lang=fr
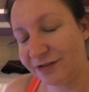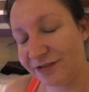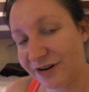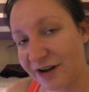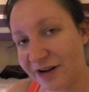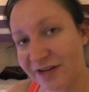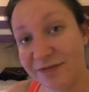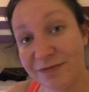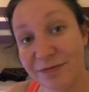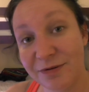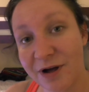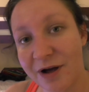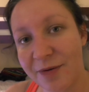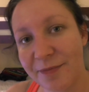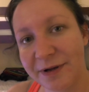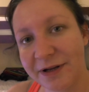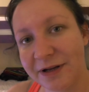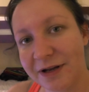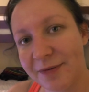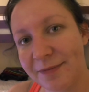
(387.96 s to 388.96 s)
j'arrive plus à
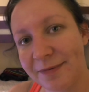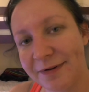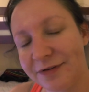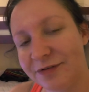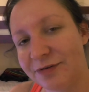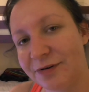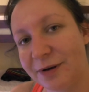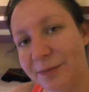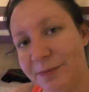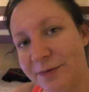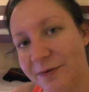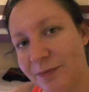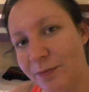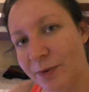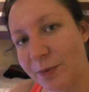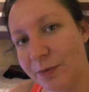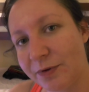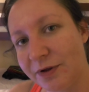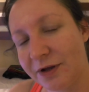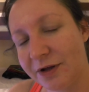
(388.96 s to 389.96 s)
remettre la main sur les petits
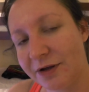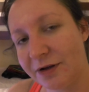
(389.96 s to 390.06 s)
papiers.